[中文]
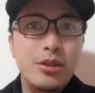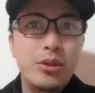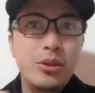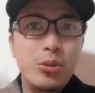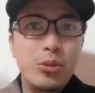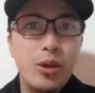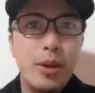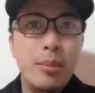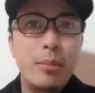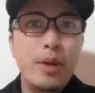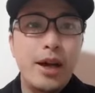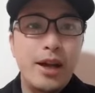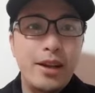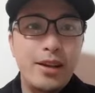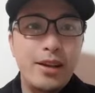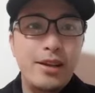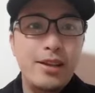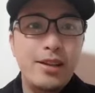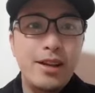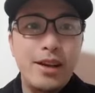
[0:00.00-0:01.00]
原版
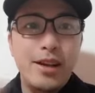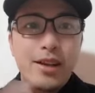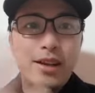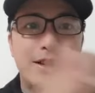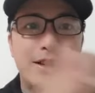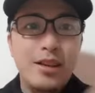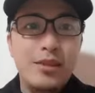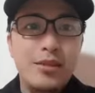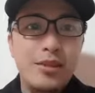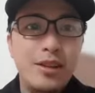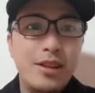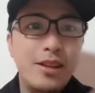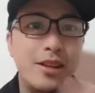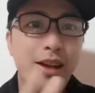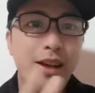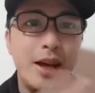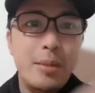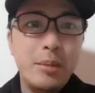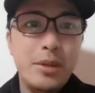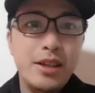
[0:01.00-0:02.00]
拿来跟
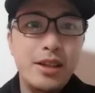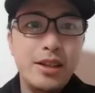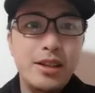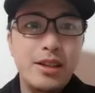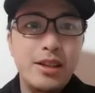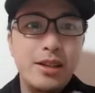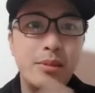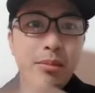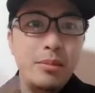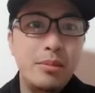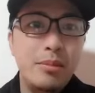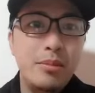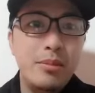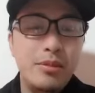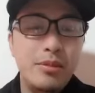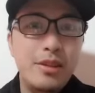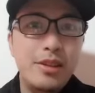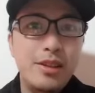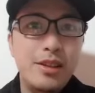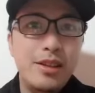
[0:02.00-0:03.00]
拉米的。
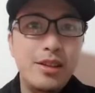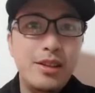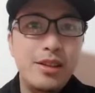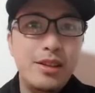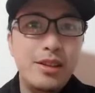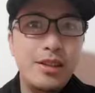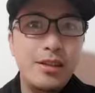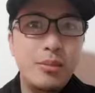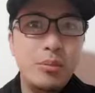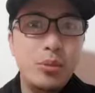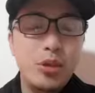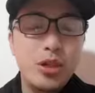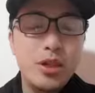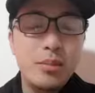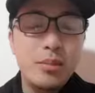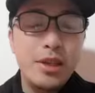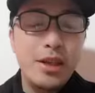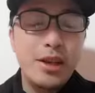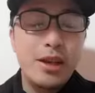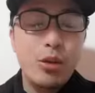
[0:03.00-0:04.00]
波西
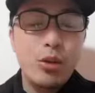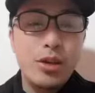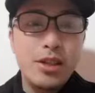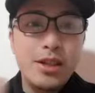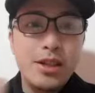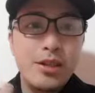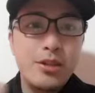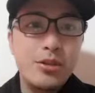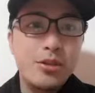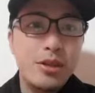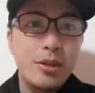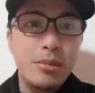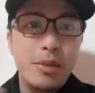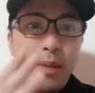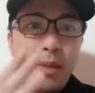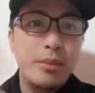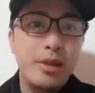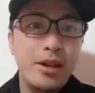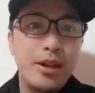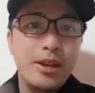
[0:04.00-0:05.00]
米亚狂想曲的
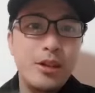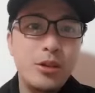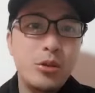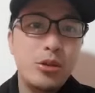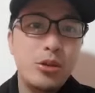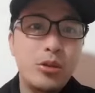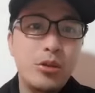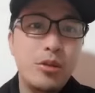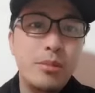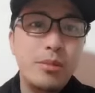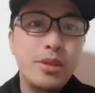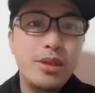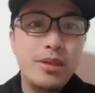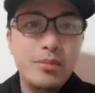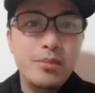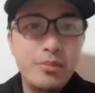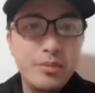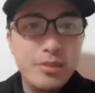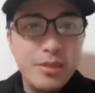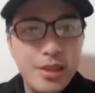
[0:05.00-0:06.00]
版本来做对比，
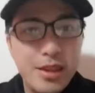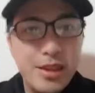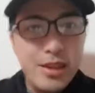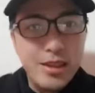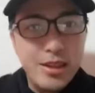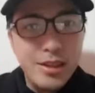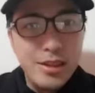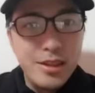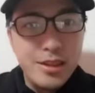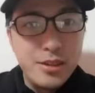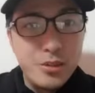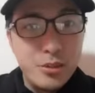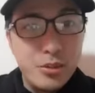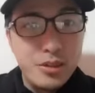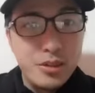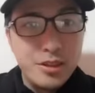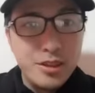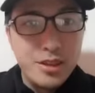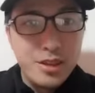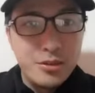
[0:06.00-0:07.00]

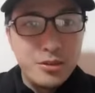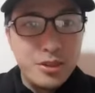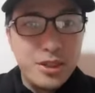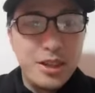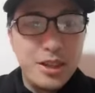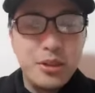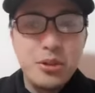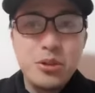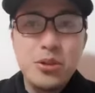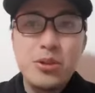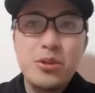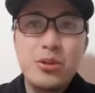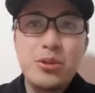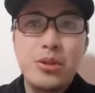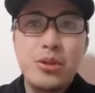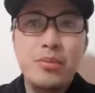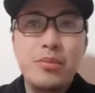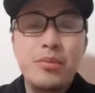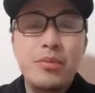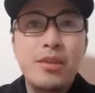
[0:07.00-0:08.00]
这个非常有趣。
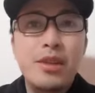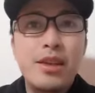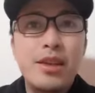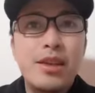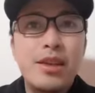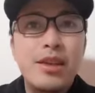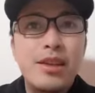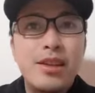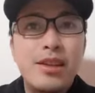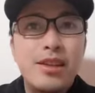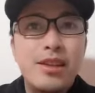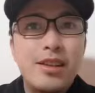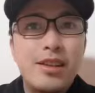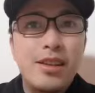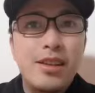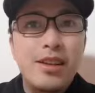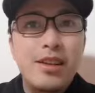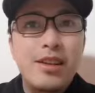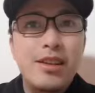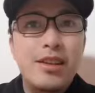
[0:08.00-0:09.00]

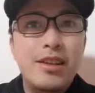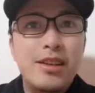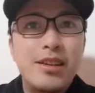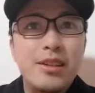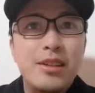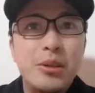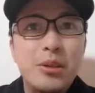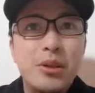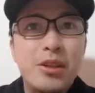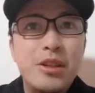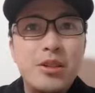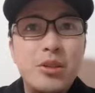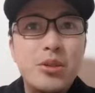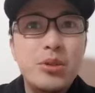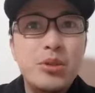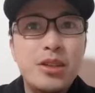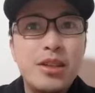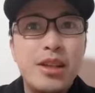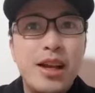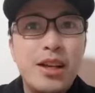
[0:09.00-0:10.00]
那有的人
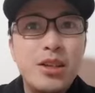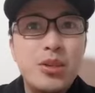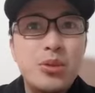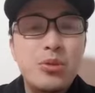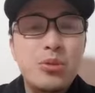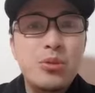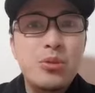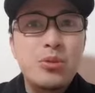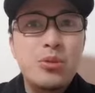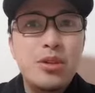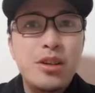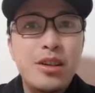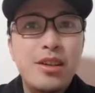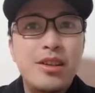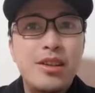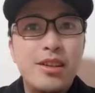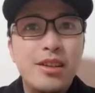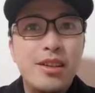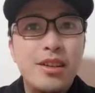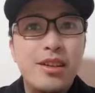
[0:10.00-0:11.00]
说牙叔
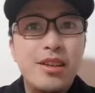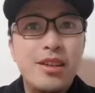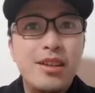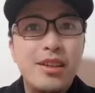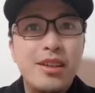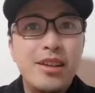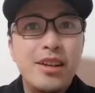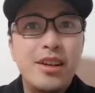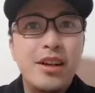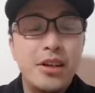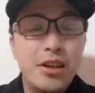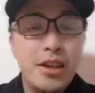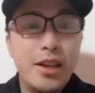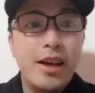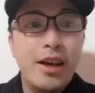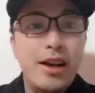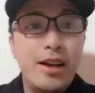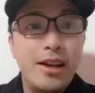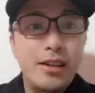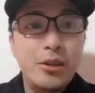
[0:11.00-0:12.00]
很
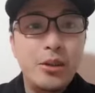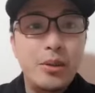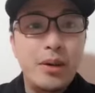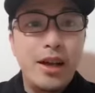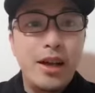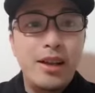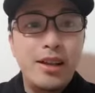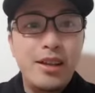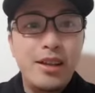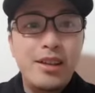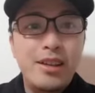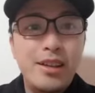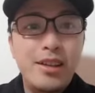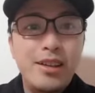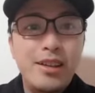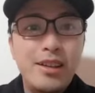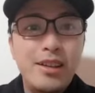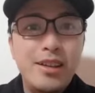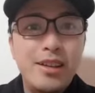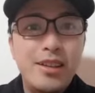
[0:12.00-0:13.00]
娘，对吧？
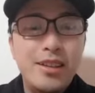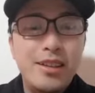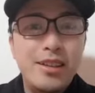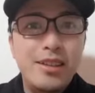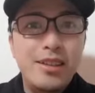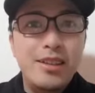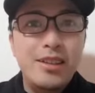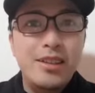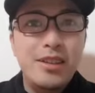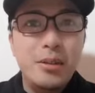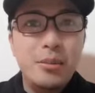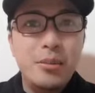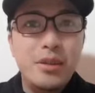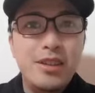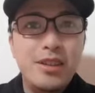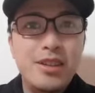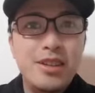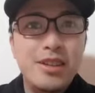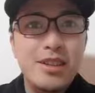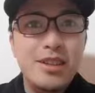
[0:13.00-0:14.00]
那么
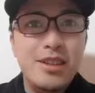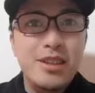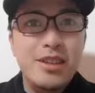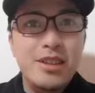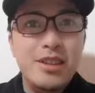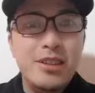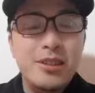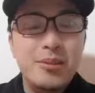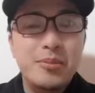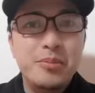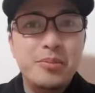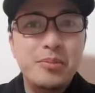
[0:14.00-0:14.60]
这个